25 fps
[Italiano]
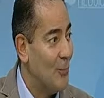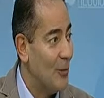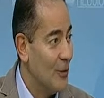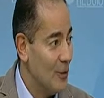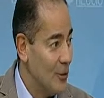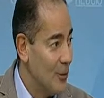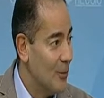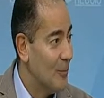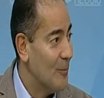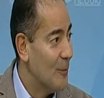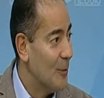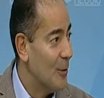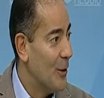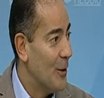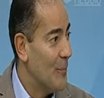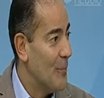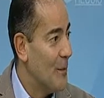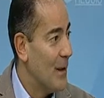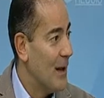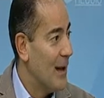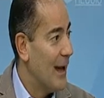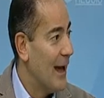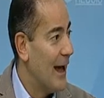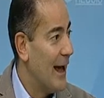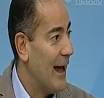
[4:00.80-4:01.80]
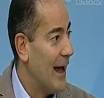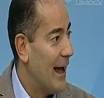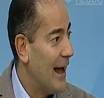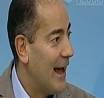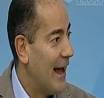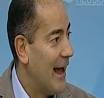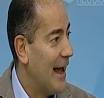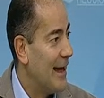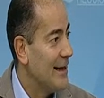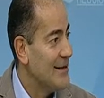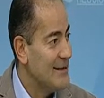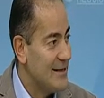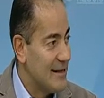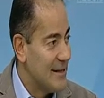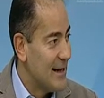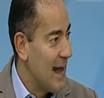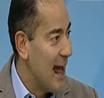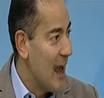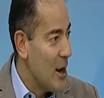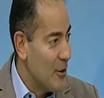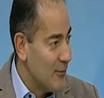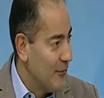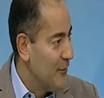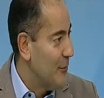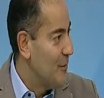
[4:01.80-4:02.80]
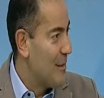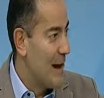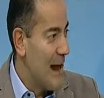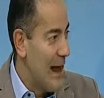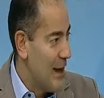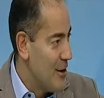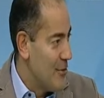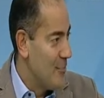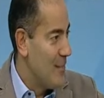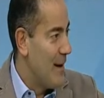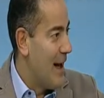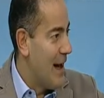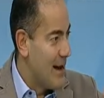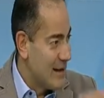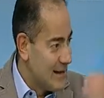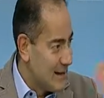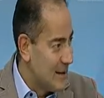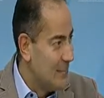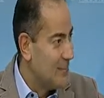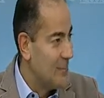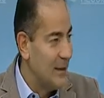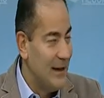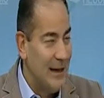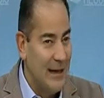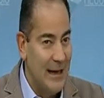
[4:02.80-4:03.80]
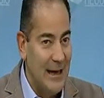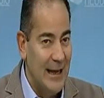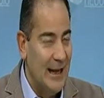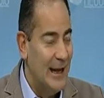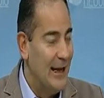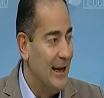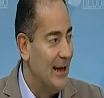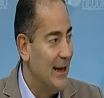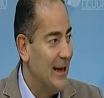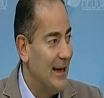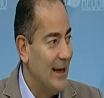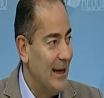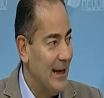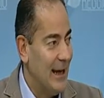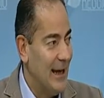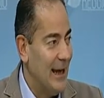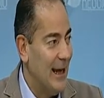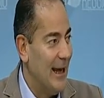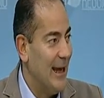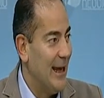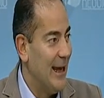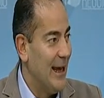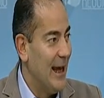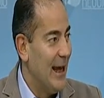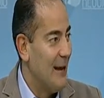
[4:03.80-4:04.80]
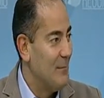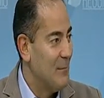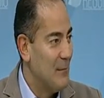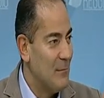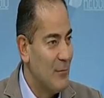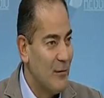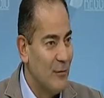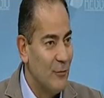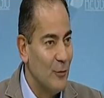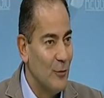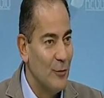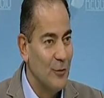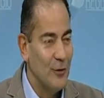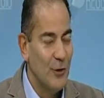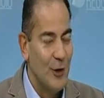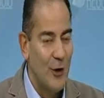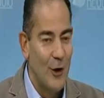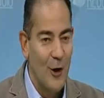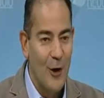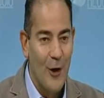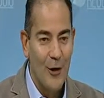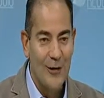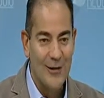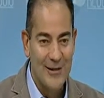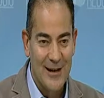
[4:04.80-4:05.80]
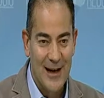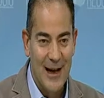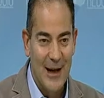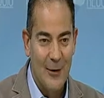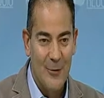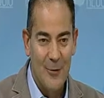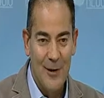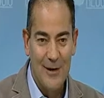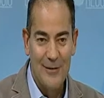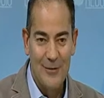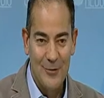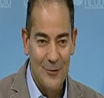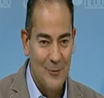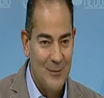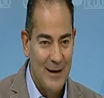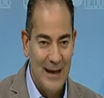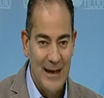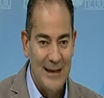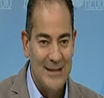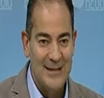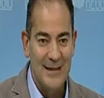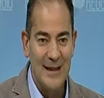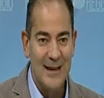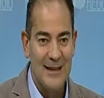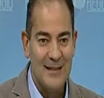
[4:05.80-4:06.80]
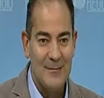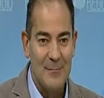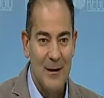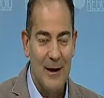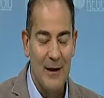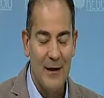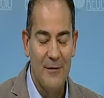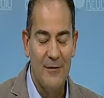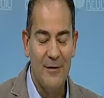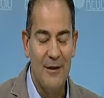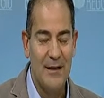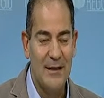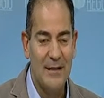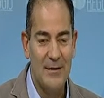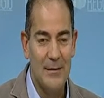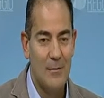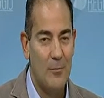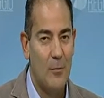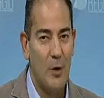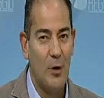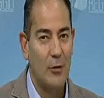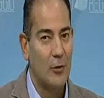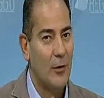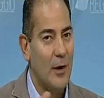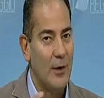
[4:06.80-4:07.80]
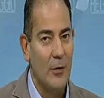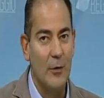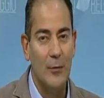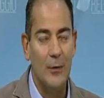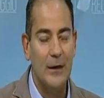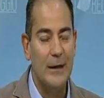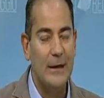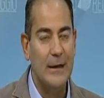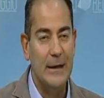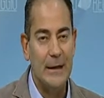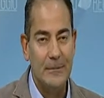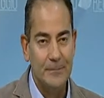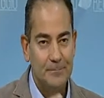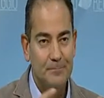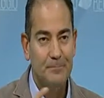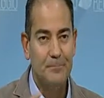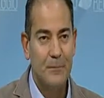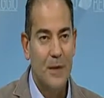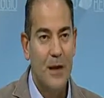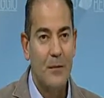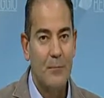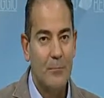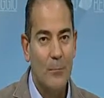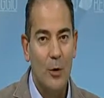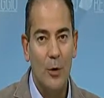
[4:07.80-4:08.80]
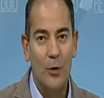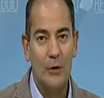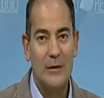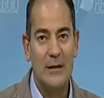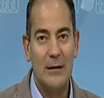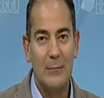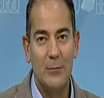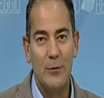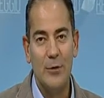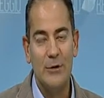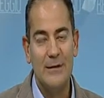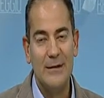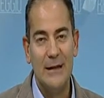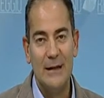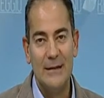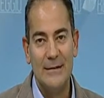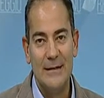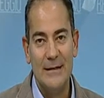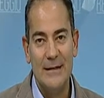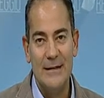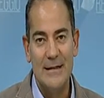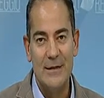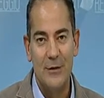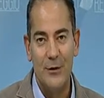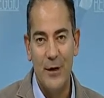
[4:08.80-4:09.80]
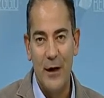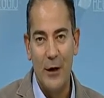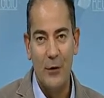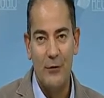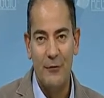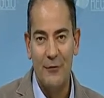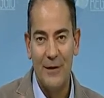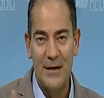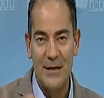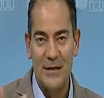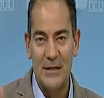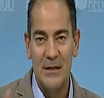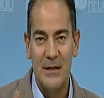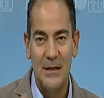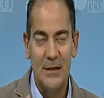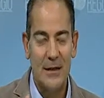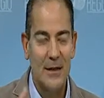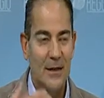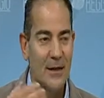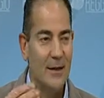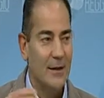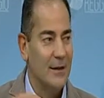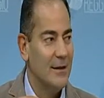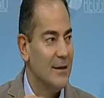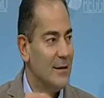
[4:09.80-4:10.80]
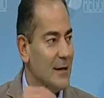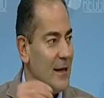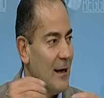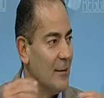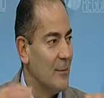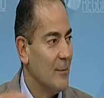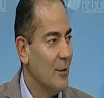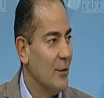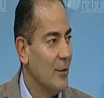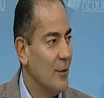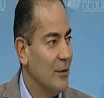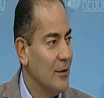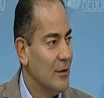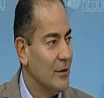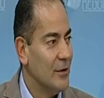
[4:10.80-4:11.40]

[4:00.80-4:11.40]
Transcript: poi dopo a gennaio, febbraio, marzo, aprile eh, ah, certo. abbiamo avuto 3-4 mesi che sembrava che finisse il mondo. Ecco, quindi molta molta attenzione a non mm. farsi diciamo